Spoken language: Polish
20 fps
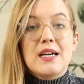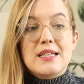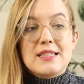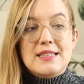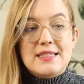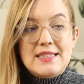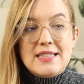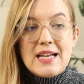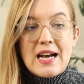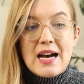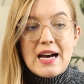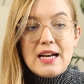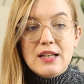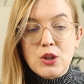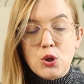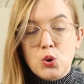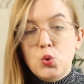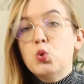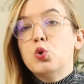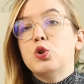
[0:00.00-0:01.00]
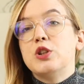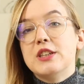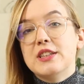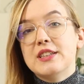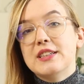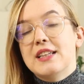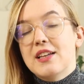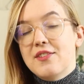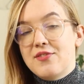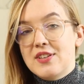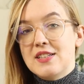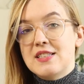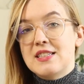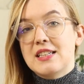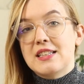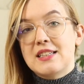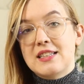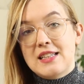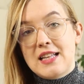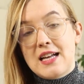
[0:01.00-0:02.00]
za duży
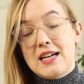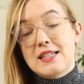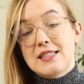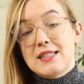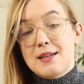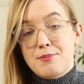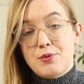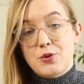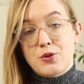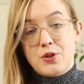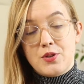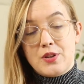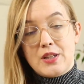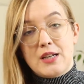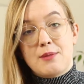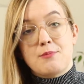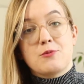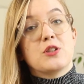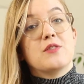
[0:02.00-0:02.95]
deficyt na sam początek.